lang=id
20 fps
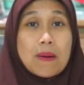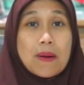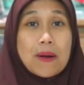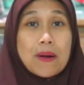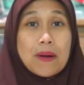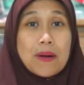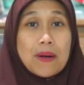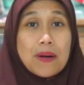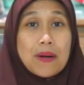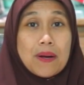
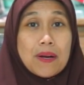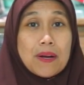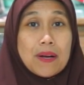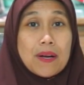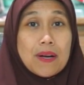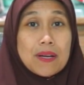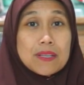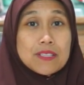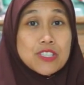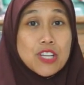
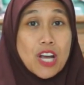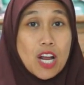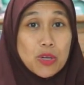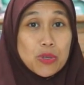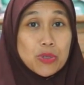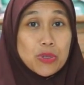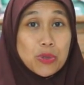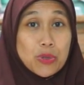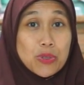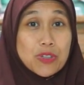Eh,
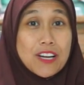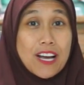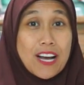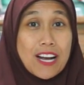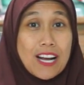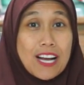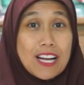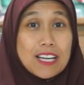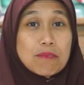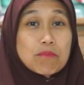jalur
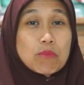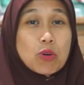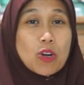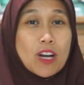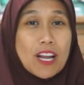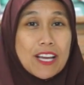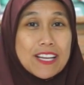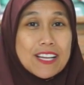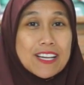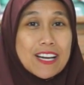undangan
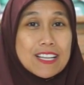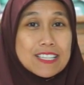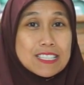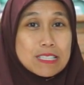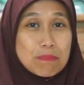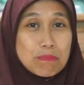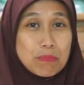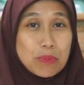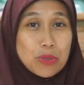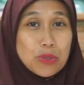mulai
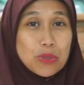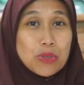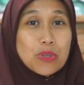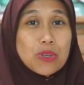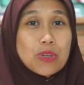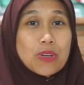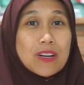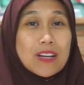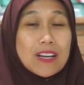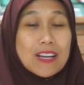kelas
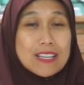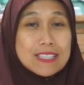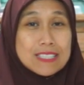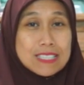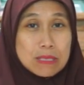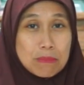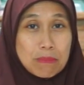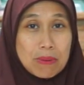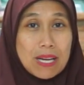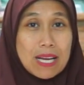10, kelas
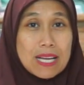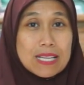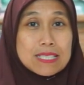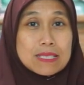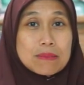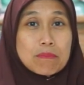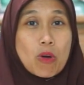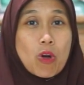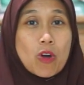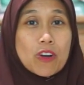
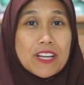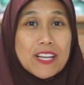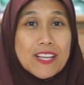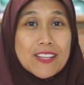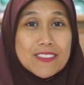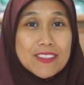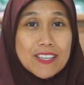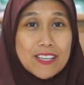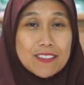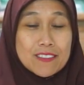11 mohon
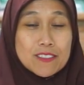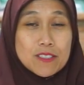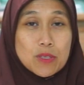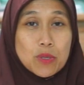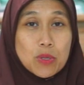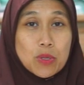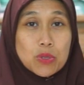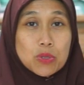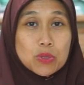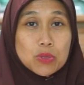intens
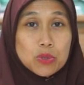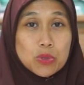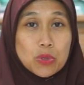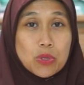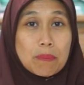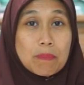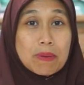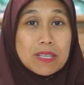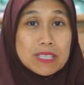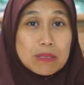
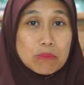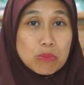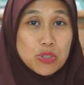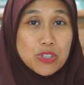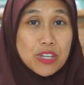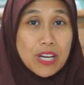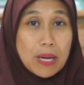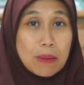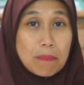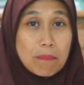untuk bertemu
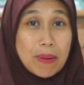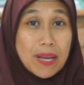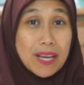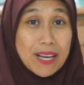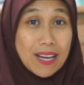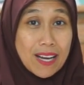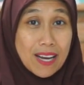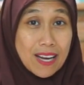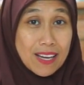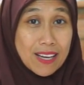dengan
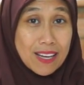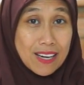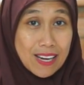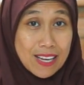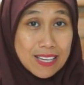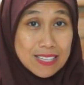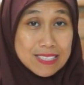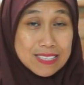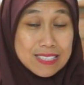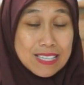BK
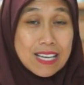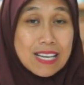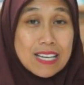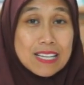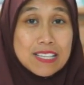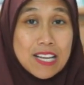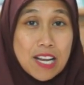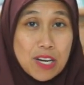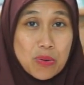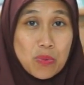kelas
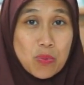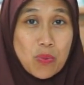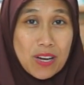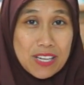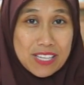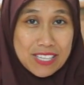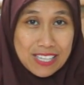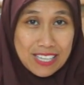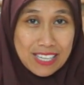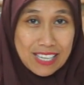dan
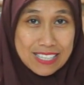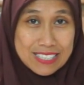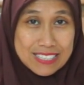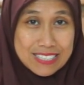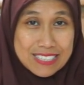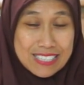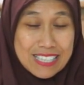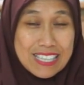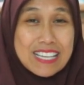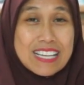wali
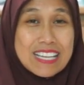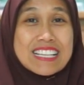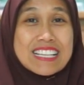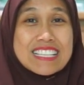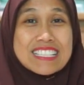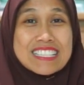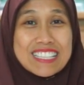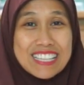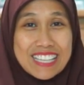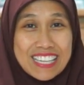kelas.
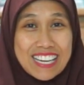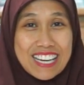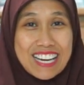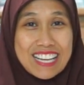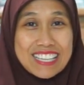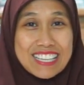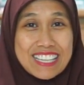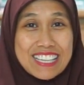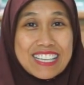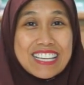Sekali
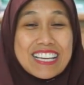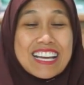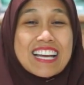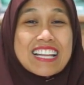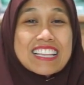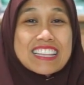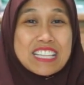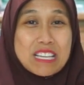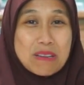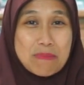lagi
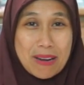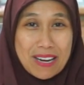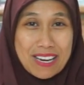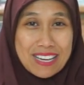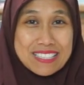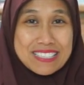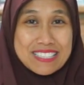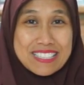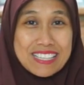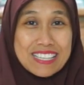terima
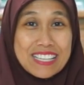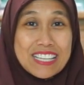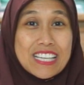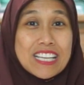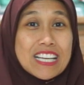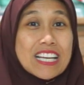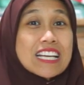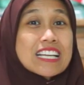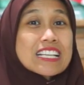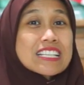kasih.
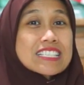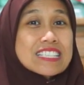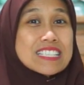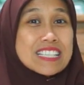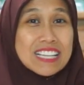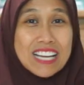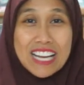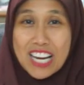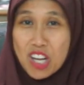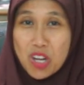
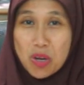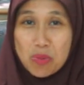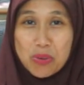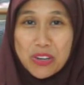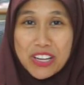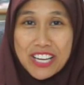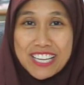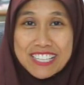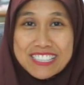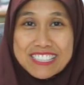Segala
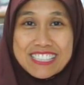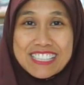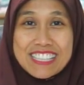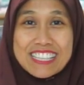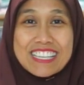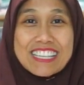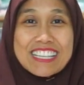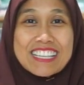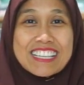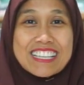
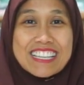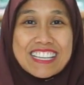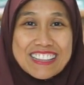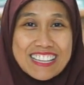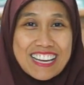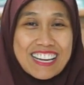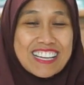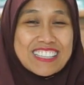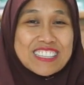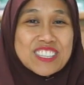komunikasi
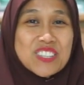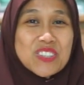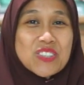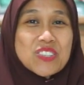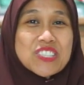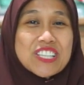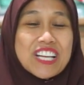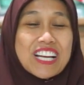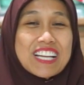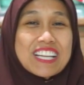kita akan
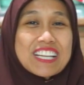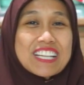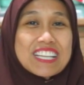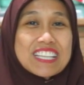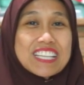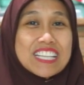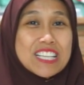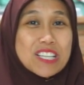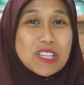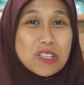
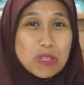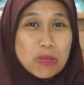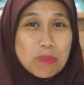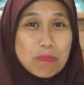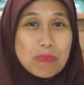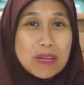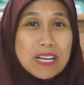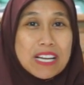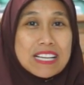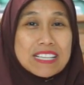teruskan di grup
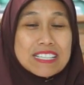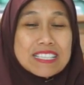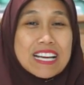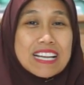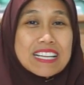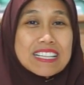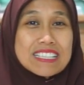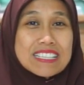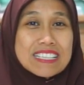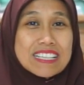
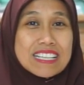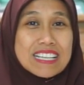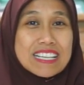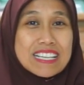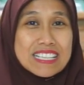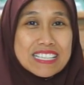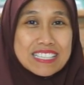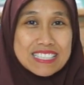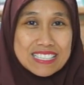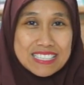dan
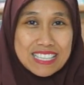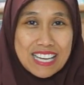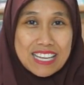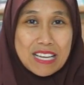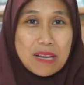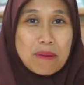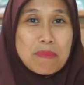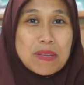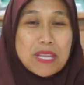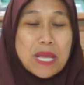
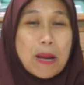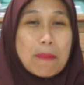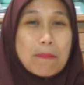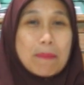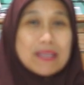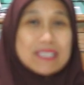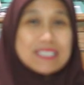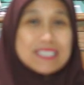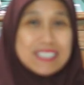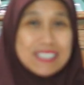saya
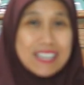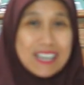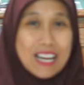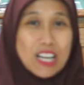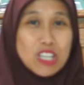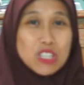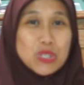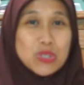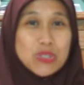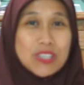menyapa secara
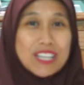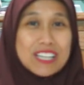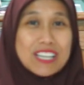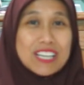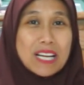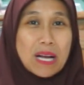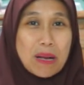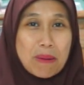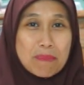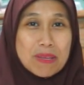langsung
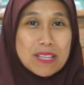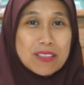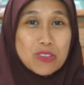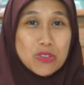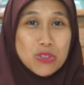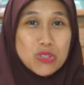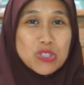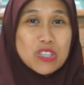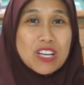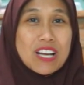karena kami
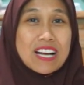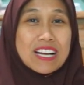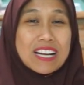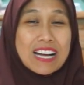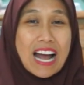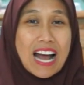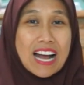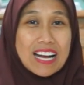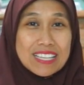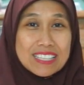terus
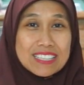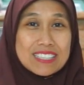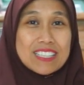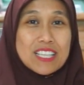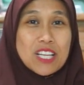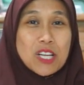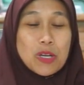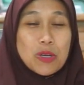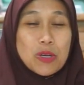kangen